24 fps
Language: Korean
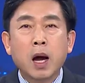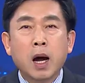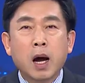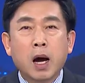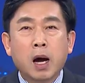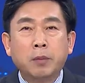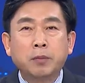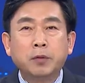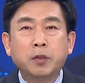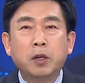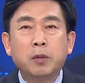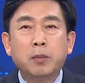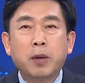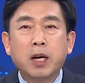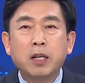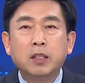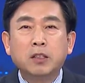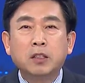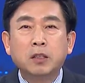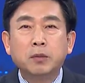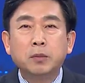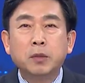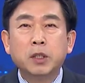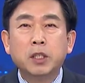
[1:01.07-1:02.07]
앞서
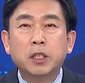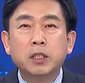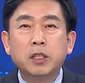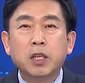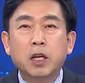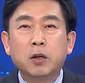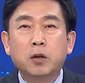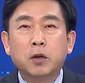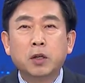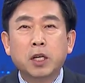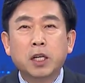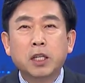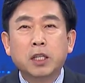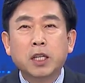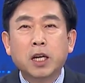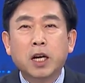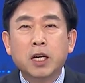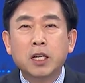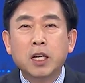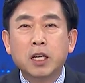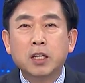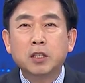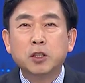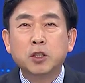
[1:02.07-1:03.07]
말씀드린 대로
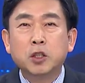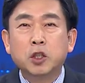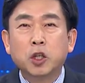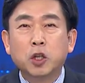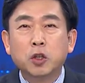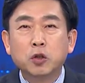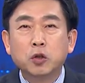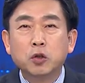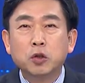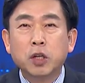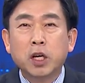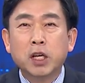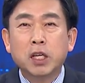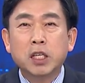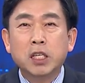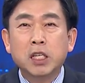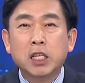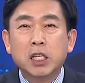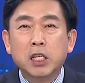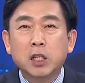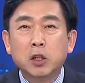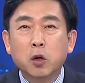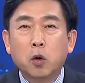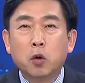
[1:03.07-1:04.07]
이탈리아는 전국에
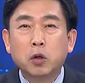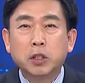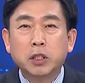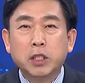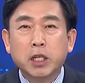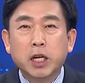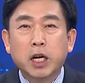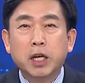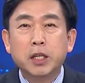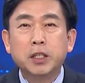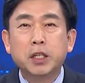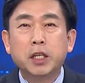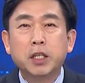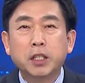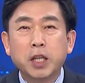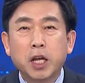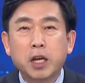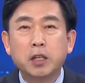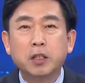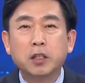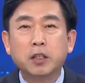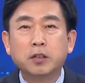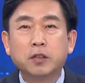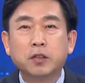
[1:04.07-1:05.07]
이동 제한령이
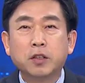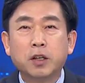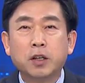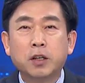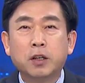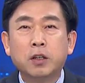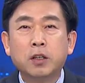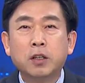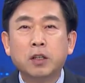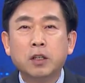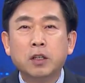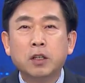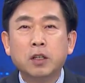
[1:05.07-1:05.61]
내려졌어요.